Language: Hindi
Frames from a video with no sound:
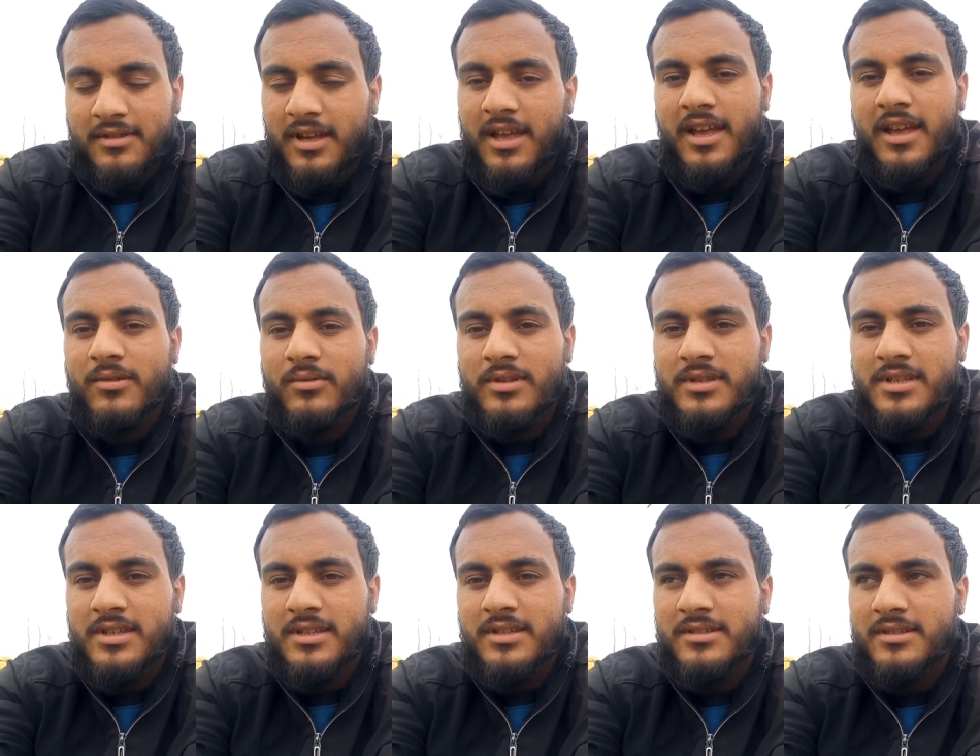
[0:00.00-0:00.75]
हैं कोई
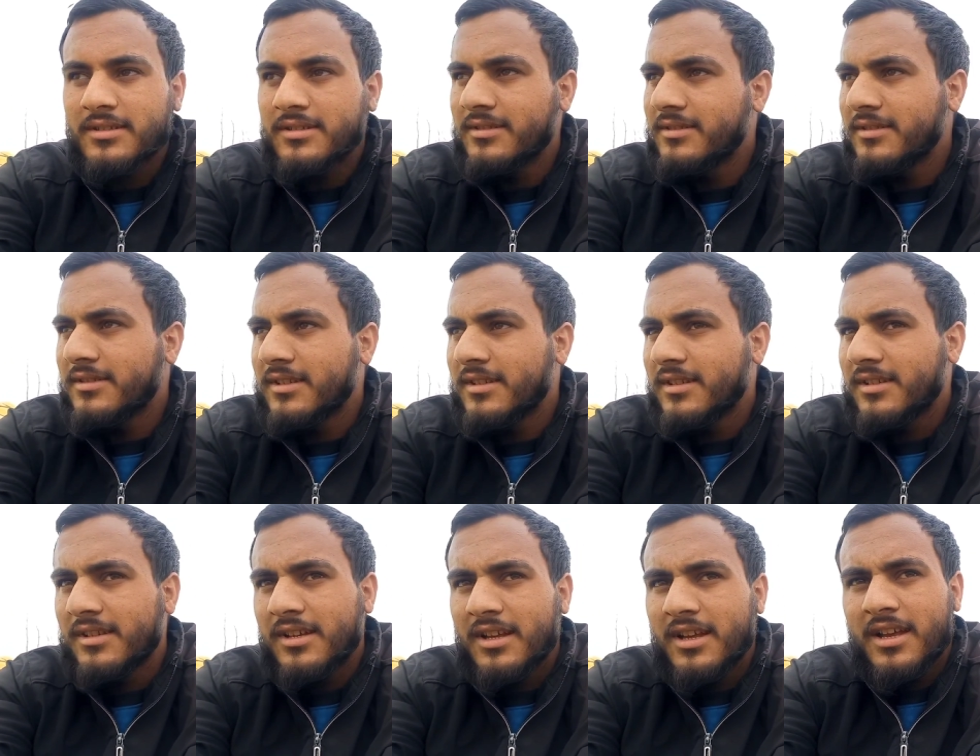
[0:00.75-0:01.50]
चीज़
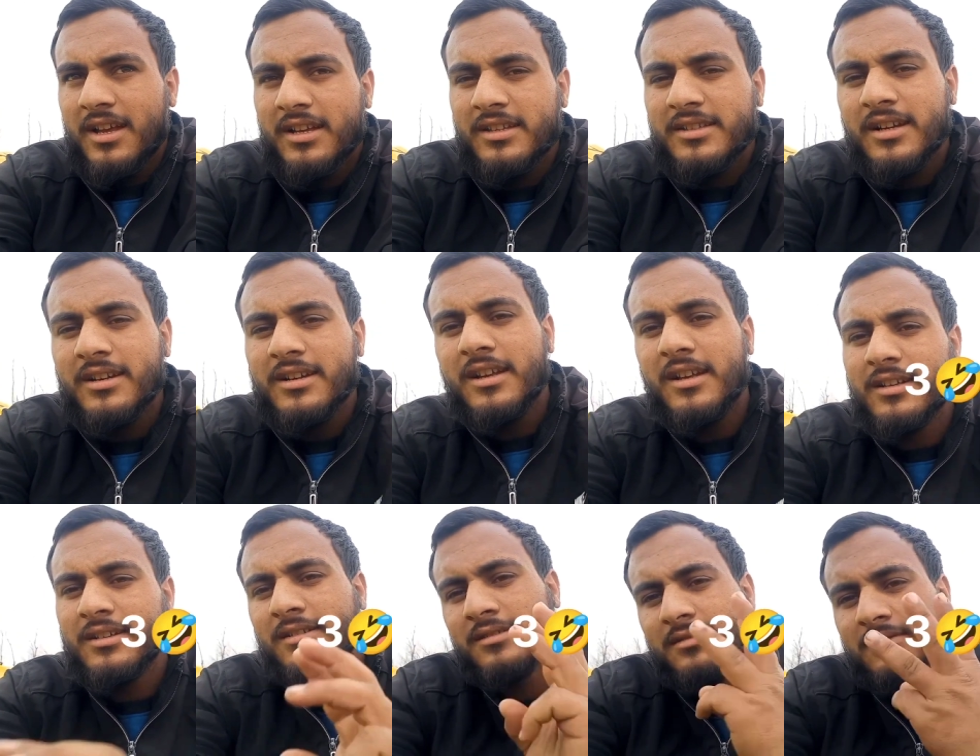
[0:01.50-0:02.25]
इधर ना
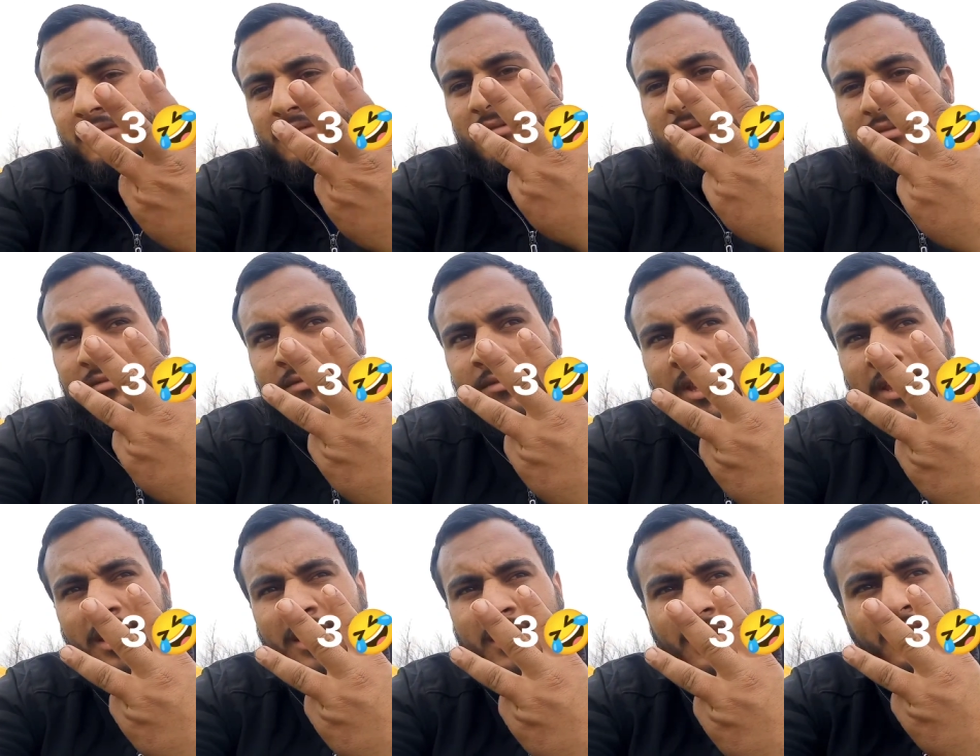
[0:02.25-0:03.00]

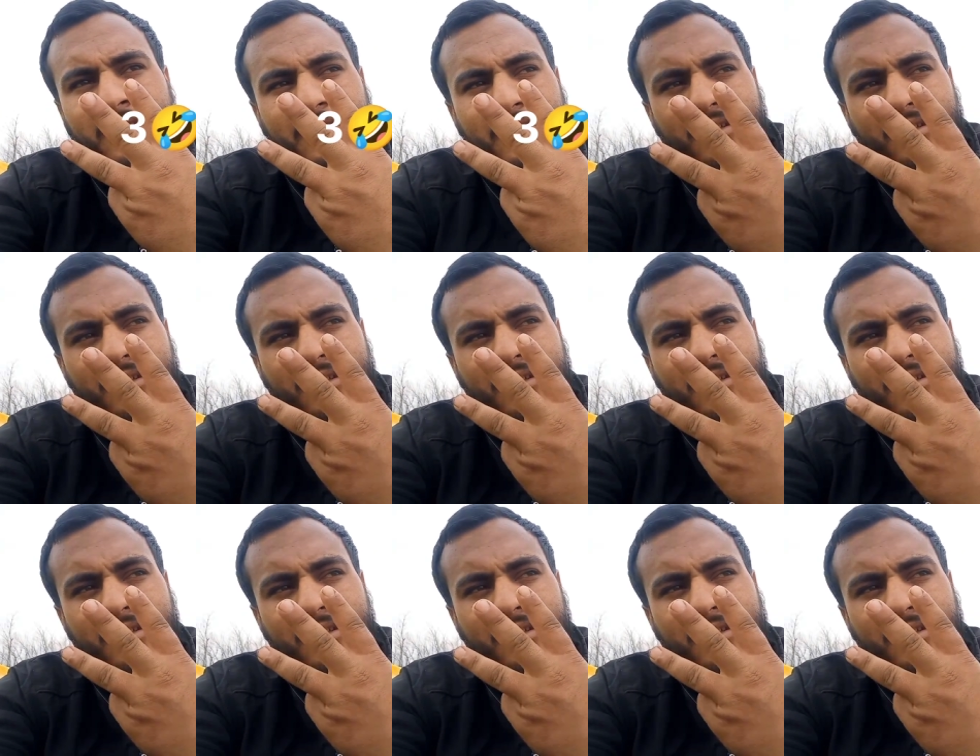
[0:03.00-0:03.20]
तीन